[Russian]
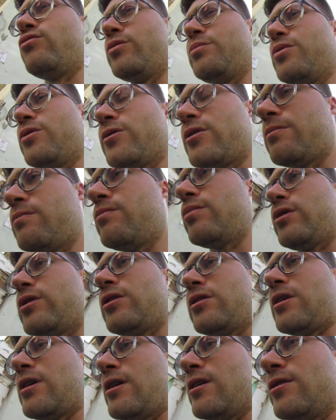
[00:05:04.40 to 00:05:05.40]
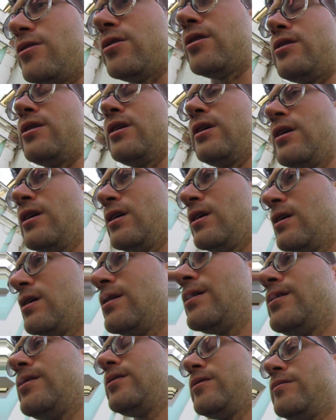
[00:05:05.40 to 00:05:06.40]
выпил там полтора литра,
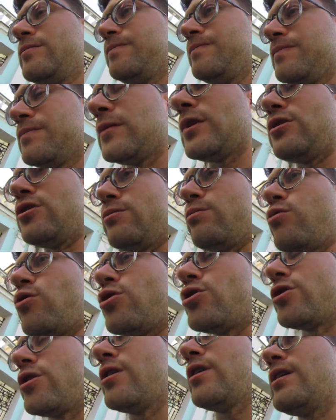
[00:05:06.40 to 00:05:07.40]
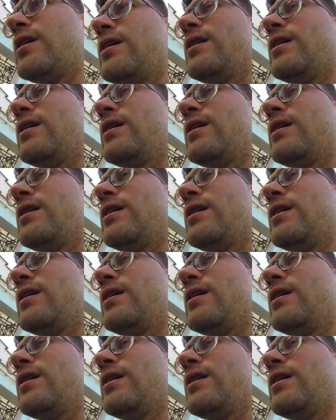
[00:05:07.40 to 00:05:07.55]
даже больше.